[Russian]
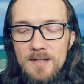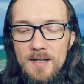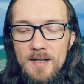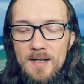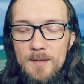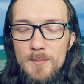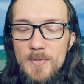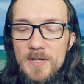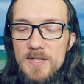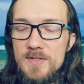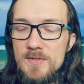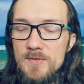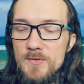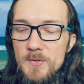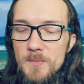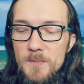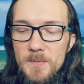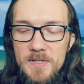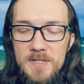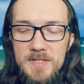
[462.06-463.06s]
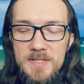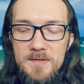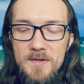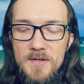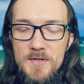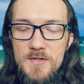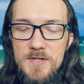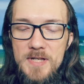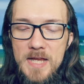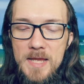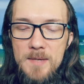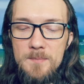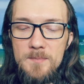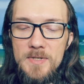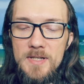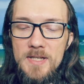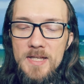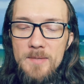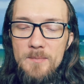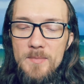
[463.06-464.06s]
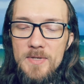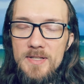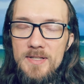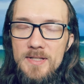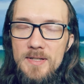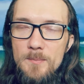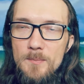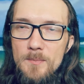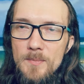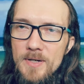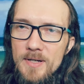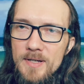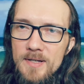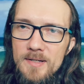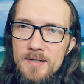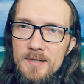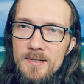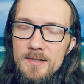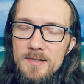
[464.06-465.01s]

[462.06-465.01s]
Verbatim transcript: а поступки совершаем именно мы.